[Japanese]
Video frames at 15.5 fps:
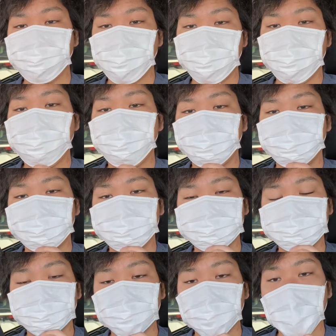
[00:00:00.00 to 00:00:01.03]
ら
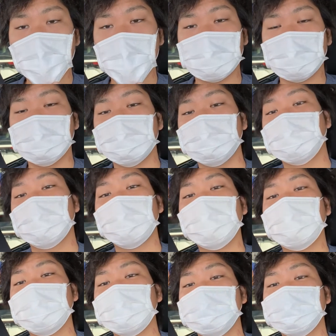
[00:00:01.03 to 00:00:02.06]
早速なんですけ
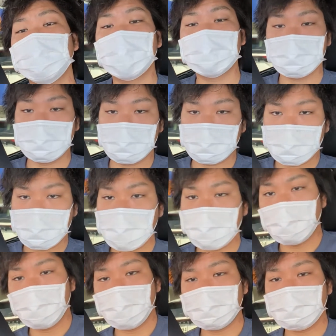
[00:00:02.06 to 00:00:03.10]
ど、スプラトゥーン3
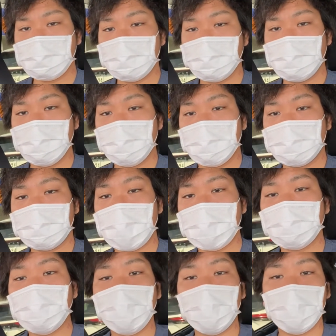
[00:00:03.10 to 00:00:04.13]
を取りに行きたい
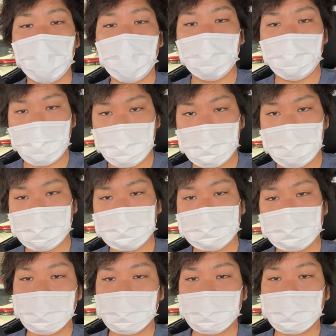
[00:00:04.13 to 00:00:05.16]
と思います。
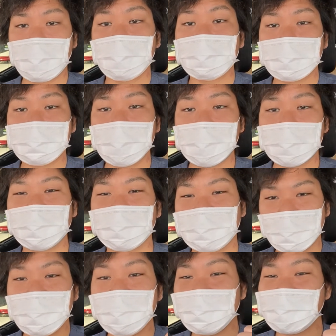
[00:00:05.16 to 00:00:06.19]
楽しみです。
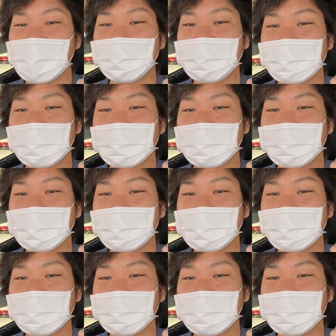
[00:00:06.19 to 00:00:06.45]
行ってきま